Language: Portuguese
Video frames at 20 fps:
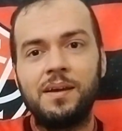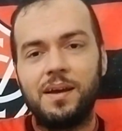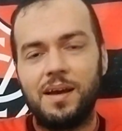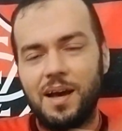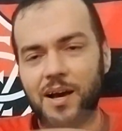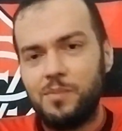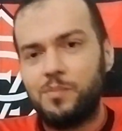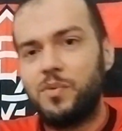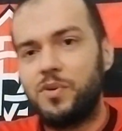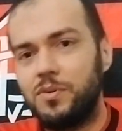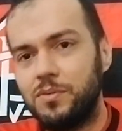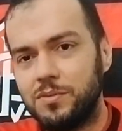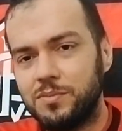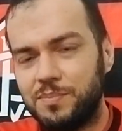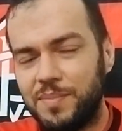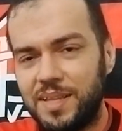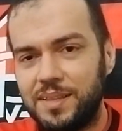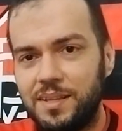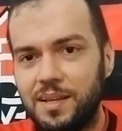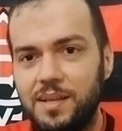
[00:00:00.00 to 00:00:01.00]
Ramon
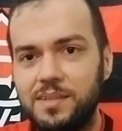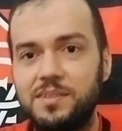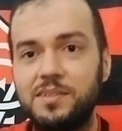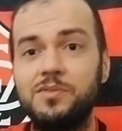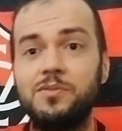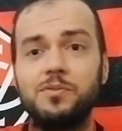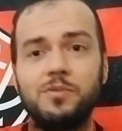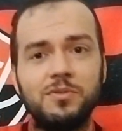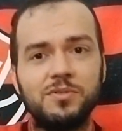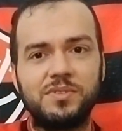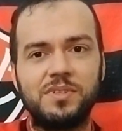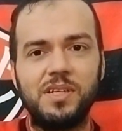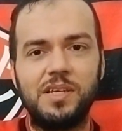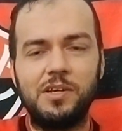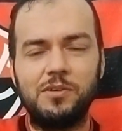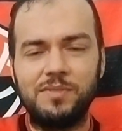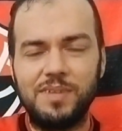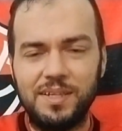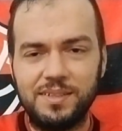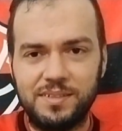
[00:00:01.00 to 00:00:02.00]
Menezes não
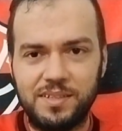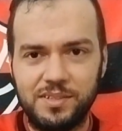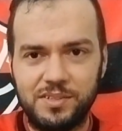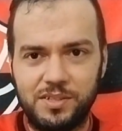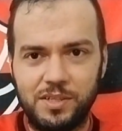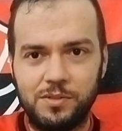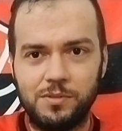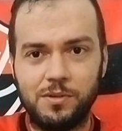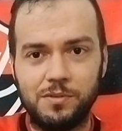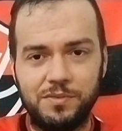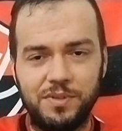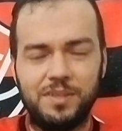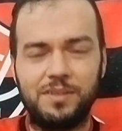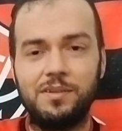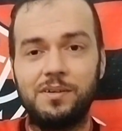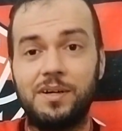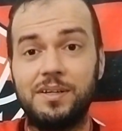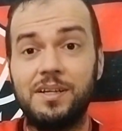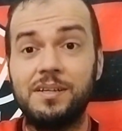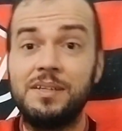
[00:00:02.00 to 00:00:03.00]
conseguiu dar esse título ao
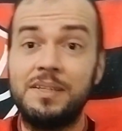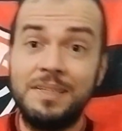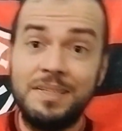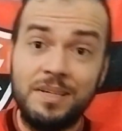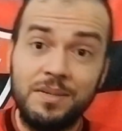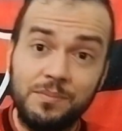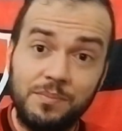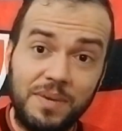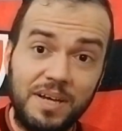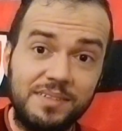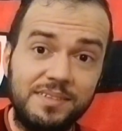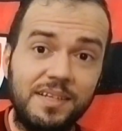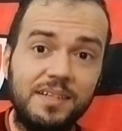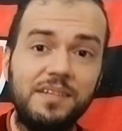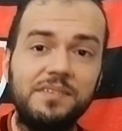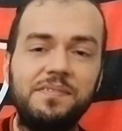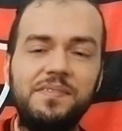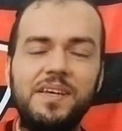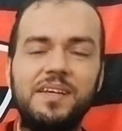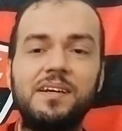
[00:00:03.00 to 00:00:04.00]
Vitória, mas ele
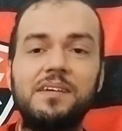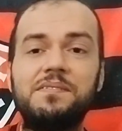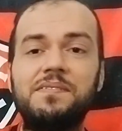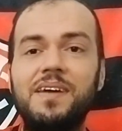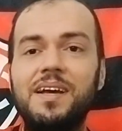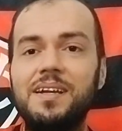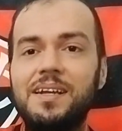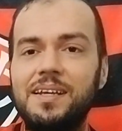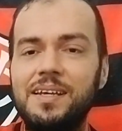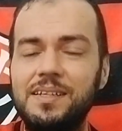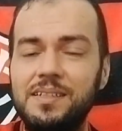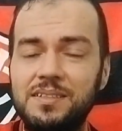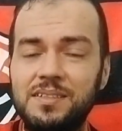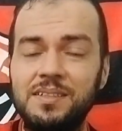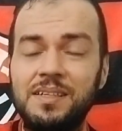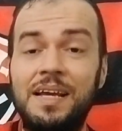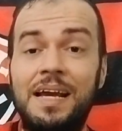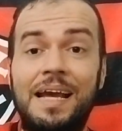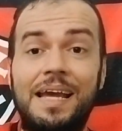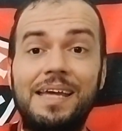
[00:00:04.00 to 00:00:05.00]
fica feliz
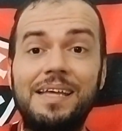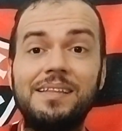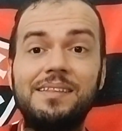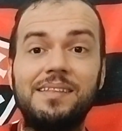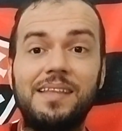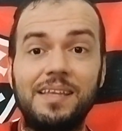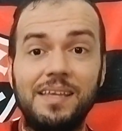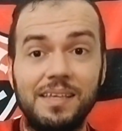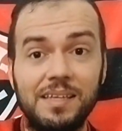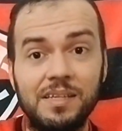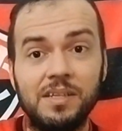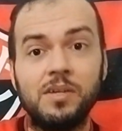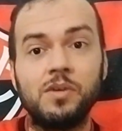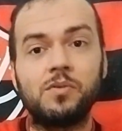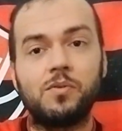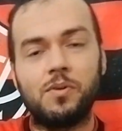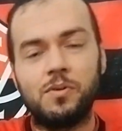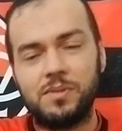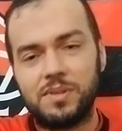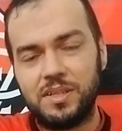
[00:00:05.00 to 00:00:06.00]
em ter
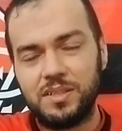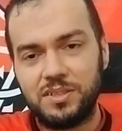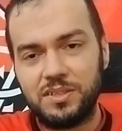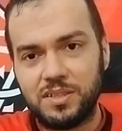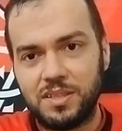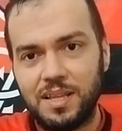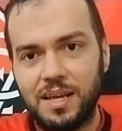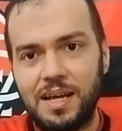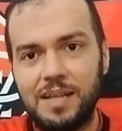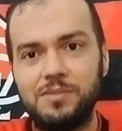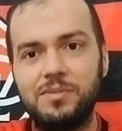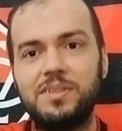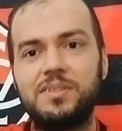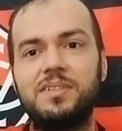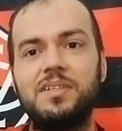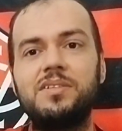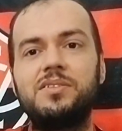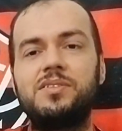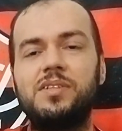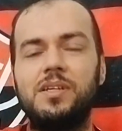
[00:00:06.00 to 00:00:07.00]
conquistado
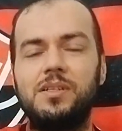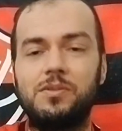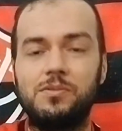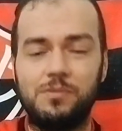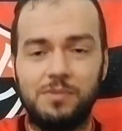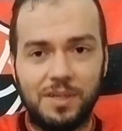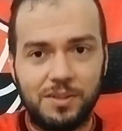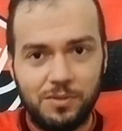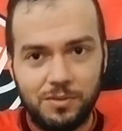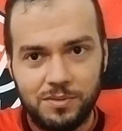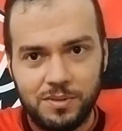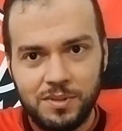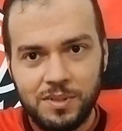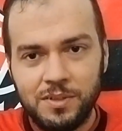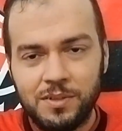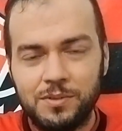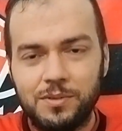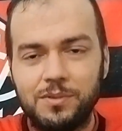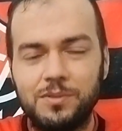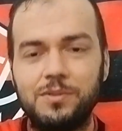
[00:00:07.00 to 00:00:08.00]
esse título, do,
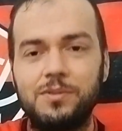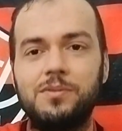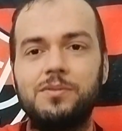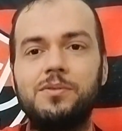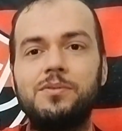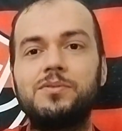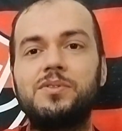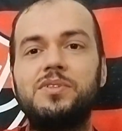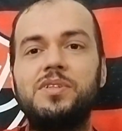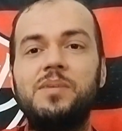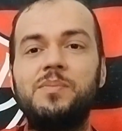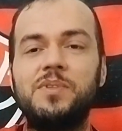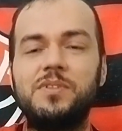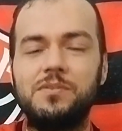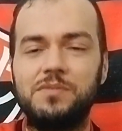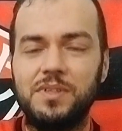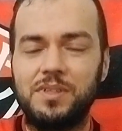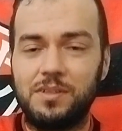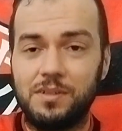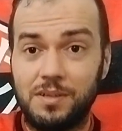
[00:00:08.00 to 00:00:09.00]
o, o, time do
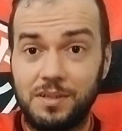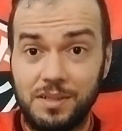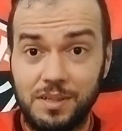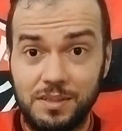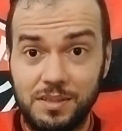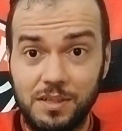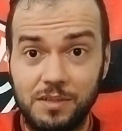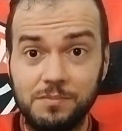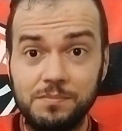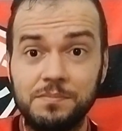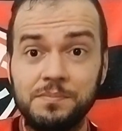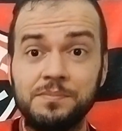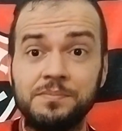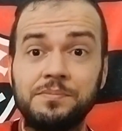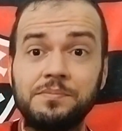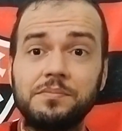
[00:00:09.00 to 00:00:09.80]
Vitória. Então,